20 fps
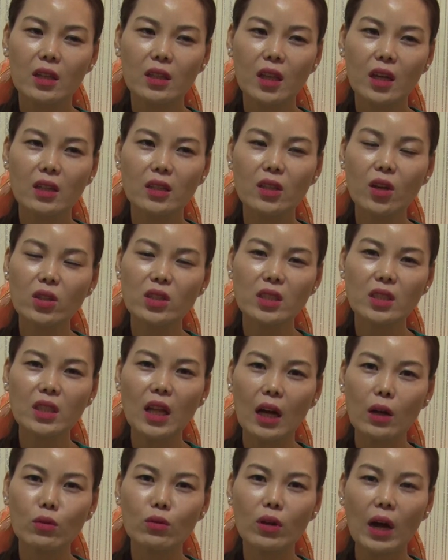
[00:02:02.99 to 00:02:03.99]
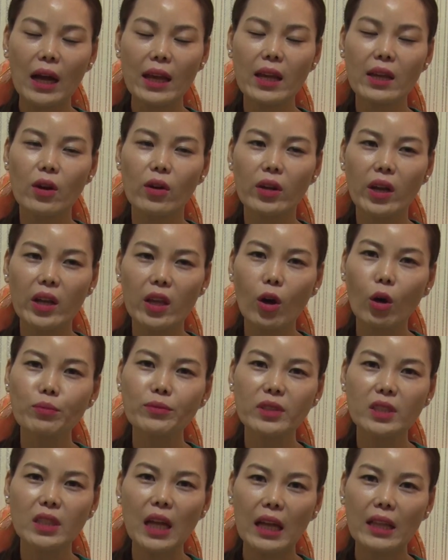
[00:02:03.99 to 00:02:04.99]
근데 그렇진 않고 아예 영향이
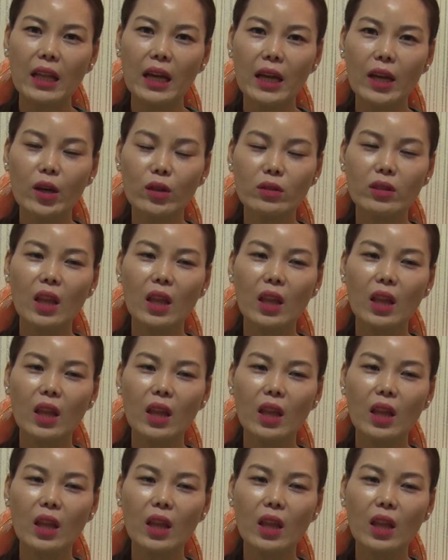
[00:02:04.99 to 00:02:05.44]
없진 않아요.